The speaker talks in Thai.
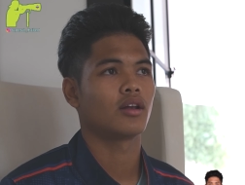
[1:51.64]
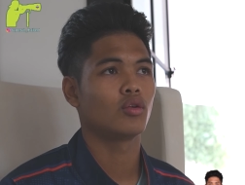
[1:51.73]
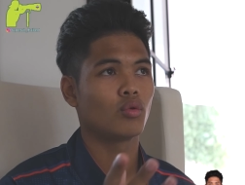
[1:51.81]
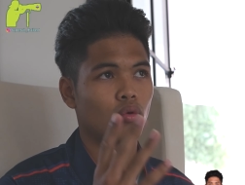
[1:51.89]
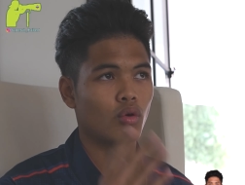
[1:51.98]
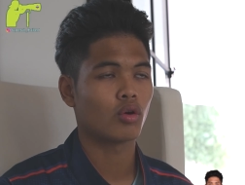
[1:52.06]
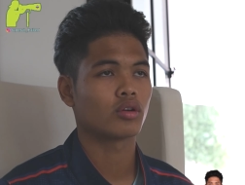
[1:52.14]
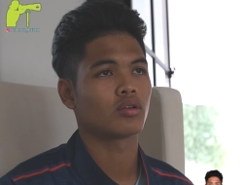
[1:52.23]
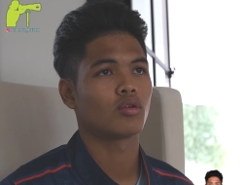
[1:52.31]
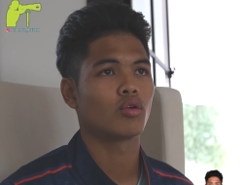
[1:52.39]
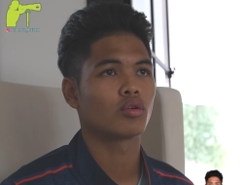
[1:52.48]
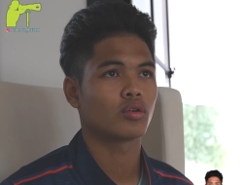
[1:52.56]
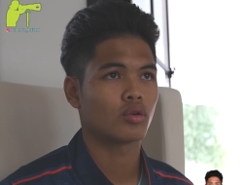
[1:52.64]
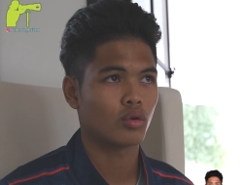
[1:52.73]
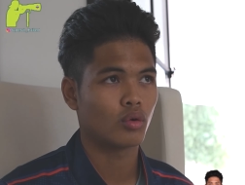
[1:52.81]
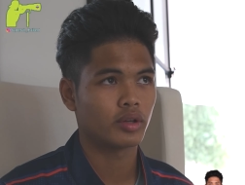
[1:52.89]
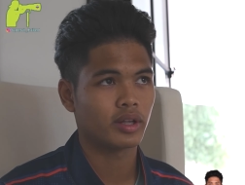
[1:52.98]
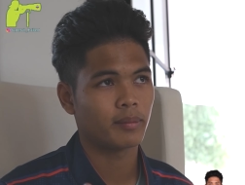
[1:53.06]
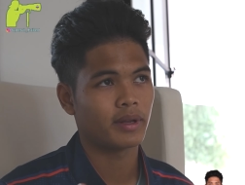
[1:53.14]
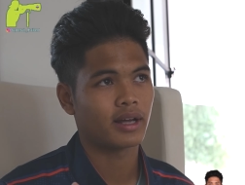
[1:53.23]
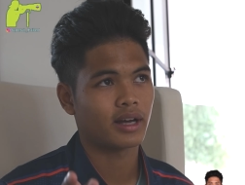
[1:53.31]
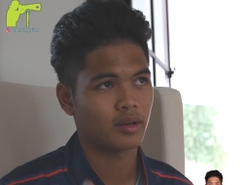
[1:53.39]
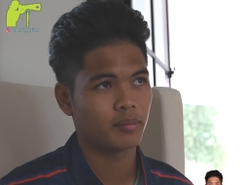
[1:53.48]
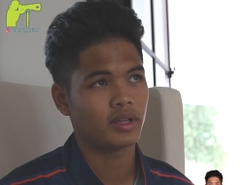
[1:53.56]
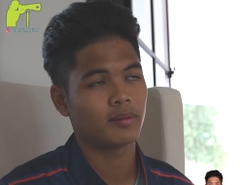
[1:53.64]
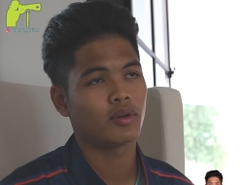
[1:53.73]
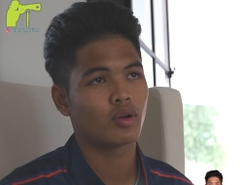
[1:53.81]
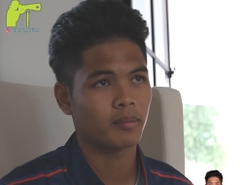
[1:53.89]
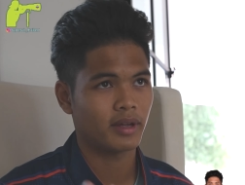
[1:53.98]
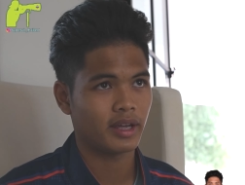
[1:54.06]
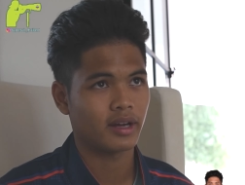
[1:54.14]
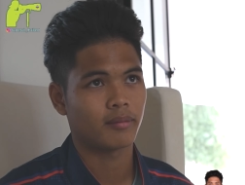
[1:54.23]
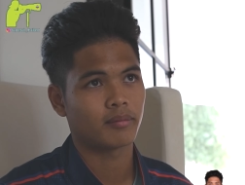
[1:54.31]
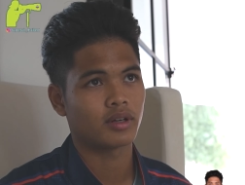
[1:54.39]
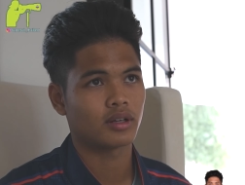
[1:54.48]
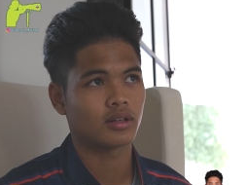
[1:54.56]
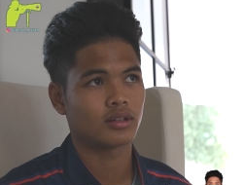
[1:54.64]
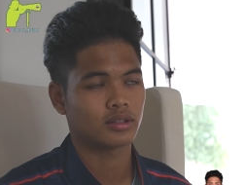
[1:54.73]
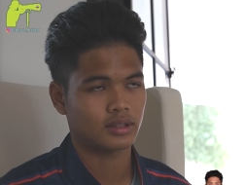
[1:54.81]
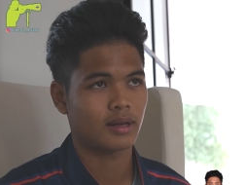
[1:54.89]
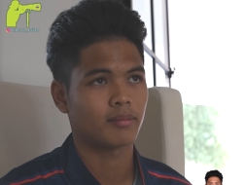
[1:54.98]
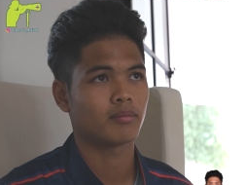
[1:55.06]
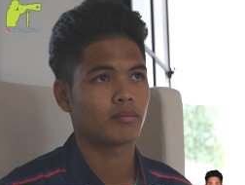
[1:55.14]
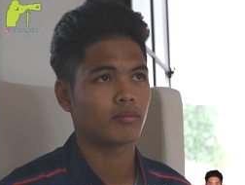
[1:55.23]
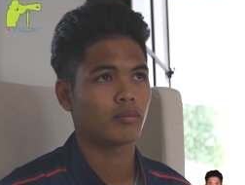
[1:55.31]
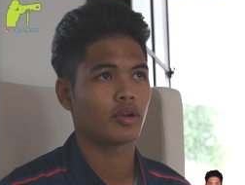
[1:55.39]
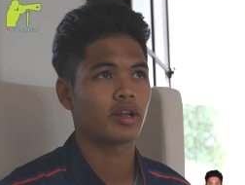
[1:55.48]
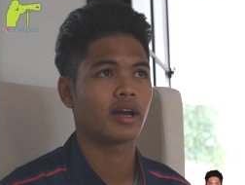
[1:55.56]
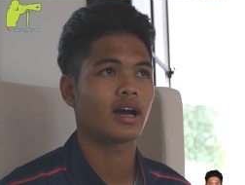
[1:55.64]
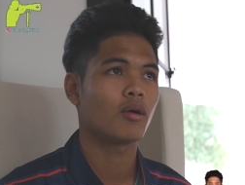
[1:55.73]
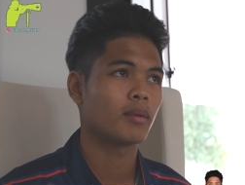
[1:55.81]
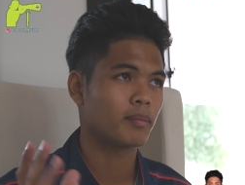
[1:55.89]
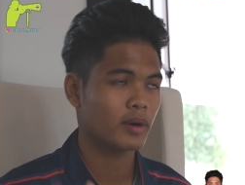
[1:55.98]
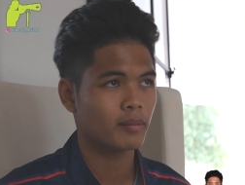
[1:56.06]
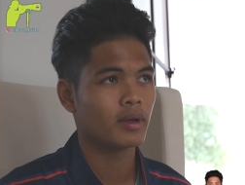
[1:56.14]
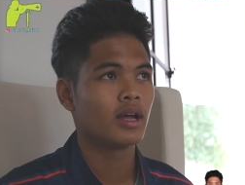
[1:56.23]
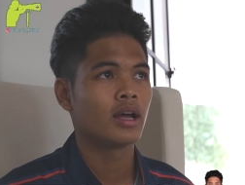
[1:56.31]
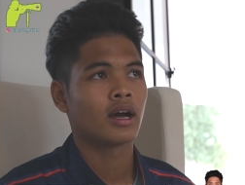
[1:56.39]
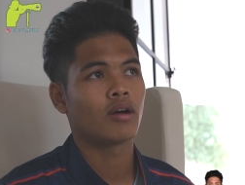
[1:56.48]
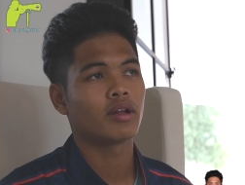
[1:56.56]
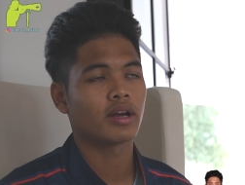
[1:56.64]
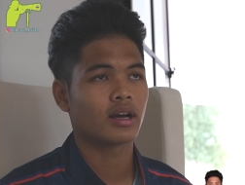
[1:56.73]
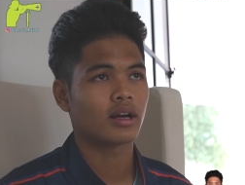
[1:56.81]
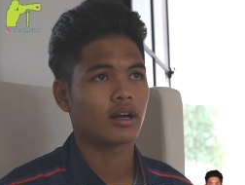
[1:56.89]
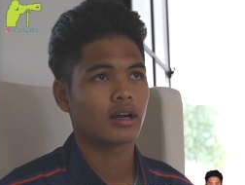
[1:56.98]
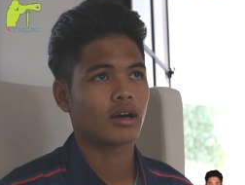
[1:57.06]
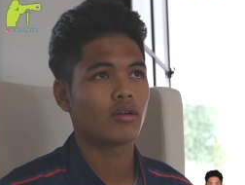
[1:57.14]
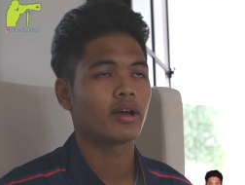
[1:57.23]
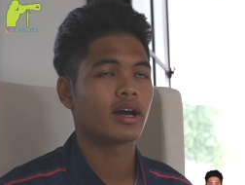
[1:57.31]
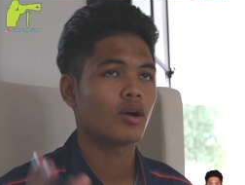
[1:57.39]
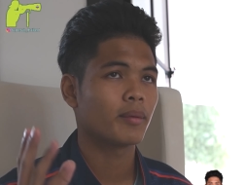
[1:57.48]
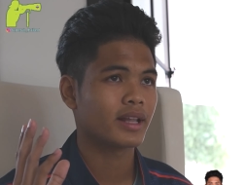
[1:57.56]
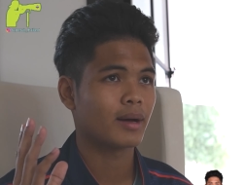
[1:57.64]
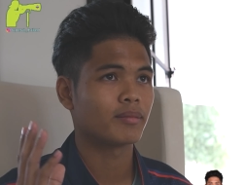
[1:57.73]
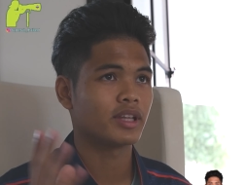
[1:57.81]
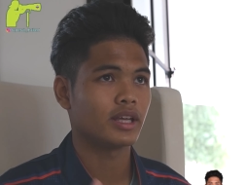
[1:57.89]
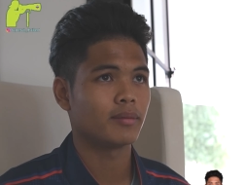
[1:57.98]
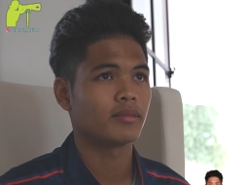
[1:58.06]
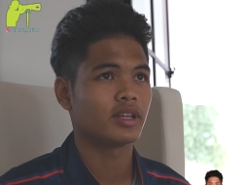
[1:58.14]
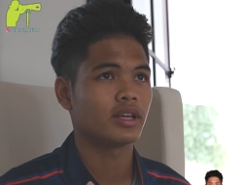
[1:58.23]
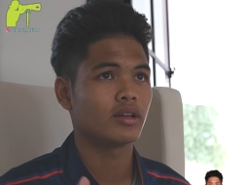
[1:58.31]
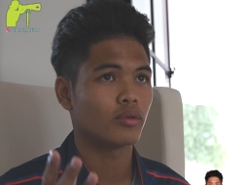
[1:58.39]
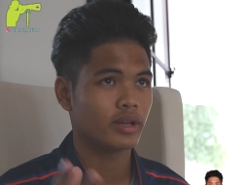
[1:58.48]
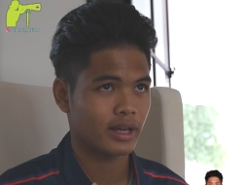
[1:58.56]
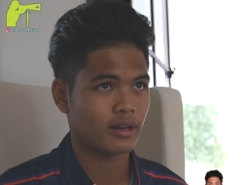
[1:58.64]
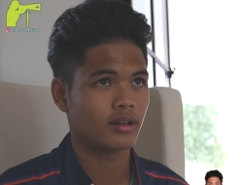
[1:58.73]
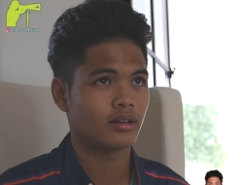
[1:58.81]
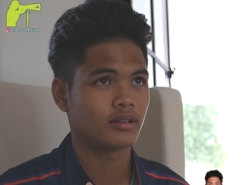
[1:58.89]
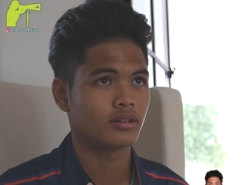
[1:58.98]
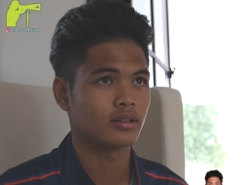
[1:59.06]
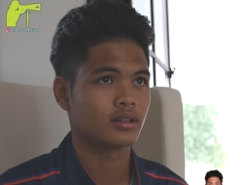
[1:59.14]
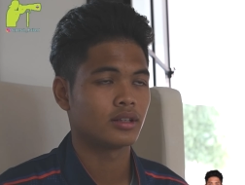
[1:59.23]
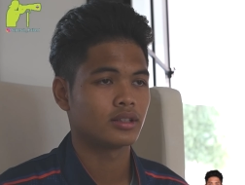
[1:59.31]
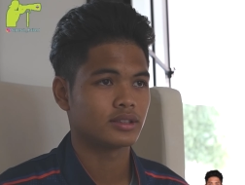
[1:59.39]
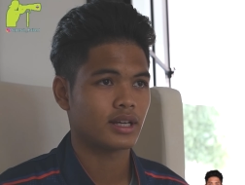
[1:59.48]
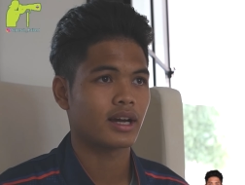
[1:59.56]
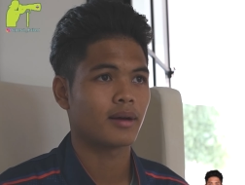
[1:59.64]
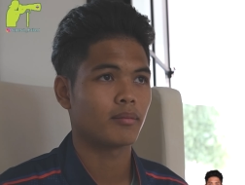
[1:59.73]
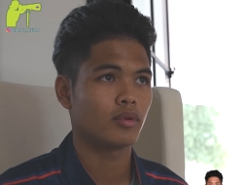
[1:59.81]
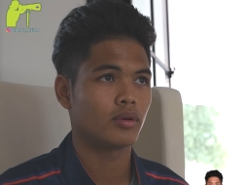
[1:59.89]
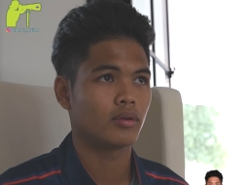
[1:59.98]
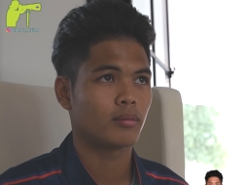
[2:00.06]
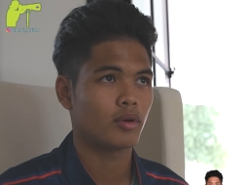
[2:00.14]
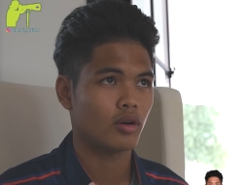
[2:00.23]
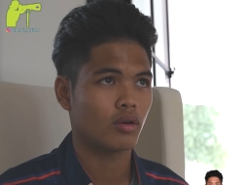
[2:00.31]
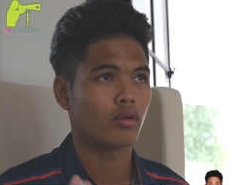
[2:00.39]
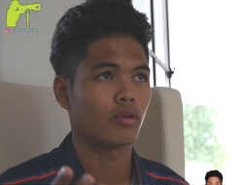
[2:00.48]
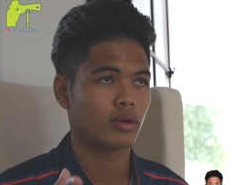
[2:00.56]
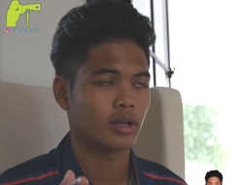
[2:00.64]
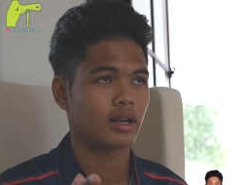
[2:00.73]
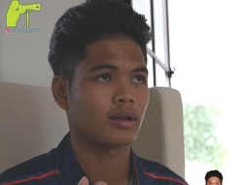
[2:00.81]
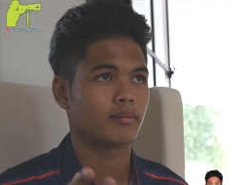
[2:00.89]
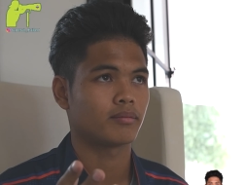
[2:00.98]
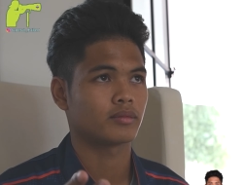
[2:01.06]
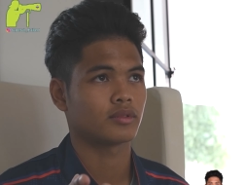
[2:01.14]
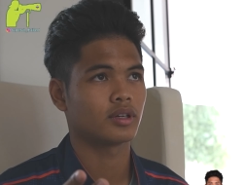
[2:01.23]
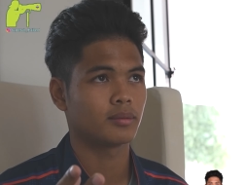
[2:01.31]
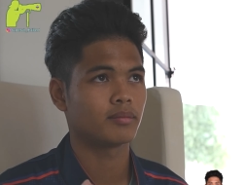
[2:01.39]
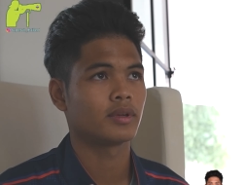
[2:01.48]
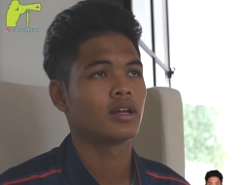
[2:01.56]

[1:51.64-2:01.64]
ลูกโค้ดโค้ดโค้ดที่เป็นอะคาเดมี่พิโรเอฟเอครับครับพอเดินเข้าไปปุ๊บเขาเลยเขาเลยเข้าไปทำทีมที่โรงเรียนใช่ครับพ่อของคนนั้นนะครับปุ๊บ